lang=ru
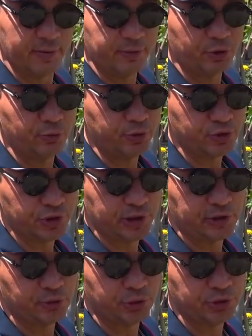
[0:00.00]
я
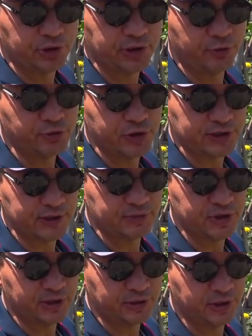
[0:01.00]
предупреждаю. Кто отдыхал в частном
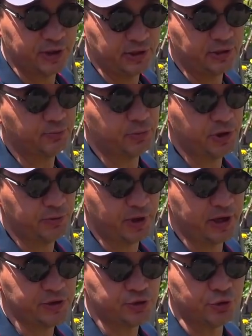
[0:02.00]
секторе,
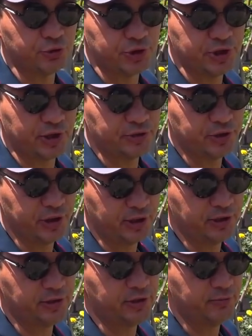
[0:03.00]
понимает, что это не
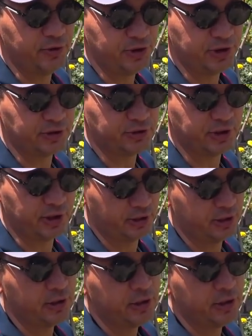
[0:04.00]
отель и не мини-отель.